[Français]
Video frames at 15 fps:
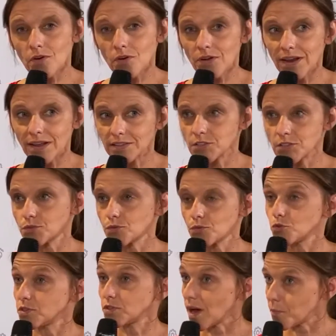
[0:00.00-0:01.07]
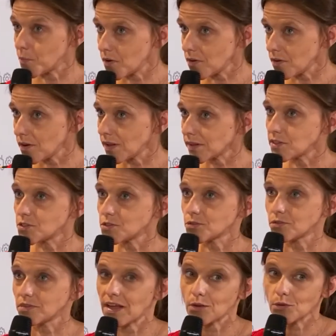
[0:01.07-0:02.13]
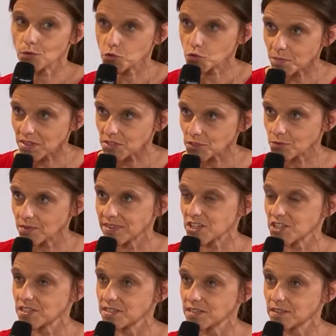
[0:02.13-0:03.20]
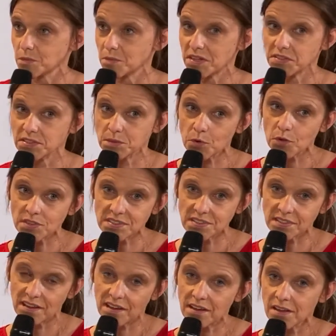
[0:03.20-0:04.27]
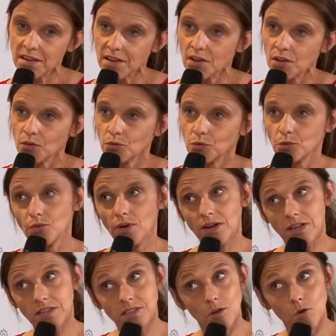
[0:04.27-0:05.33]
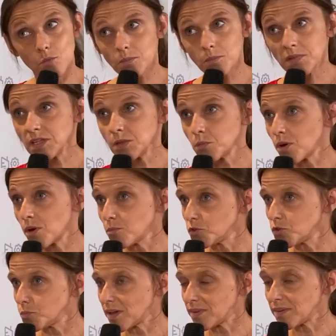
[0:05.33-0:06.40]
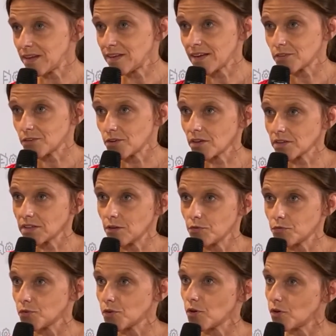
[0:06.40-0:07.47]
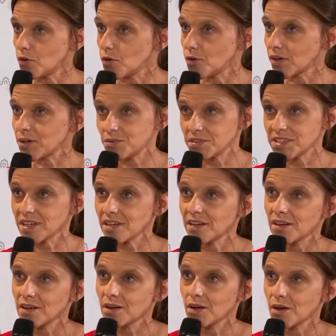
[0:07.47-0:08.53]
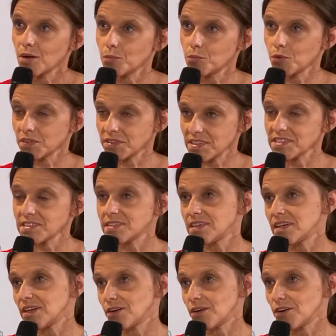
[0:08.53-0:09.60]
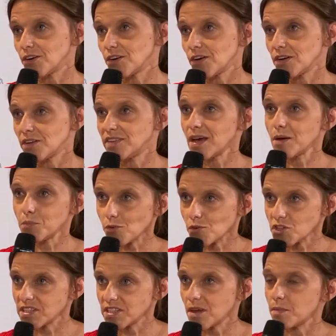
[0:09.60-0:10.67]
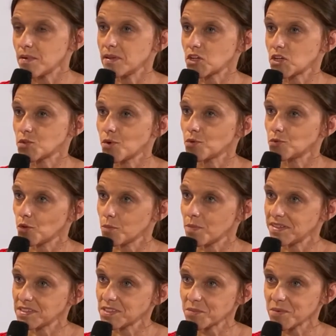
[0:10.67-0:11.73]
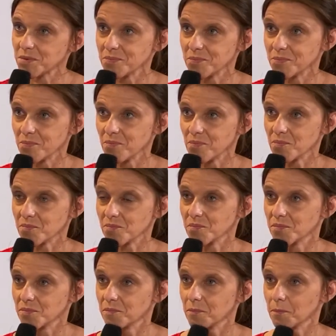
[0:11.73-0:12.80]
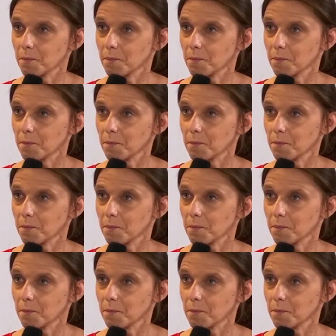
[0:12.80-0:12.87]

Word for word: euh, la question du carbone, la question de la consommation énergétique des bâtiments, etc. Donc voilà, c'est le minimum du panel d'acteurs qu'il faut réunir pour décider d'un projet d'aménagement ou d'urbanisme il y a beaucoup de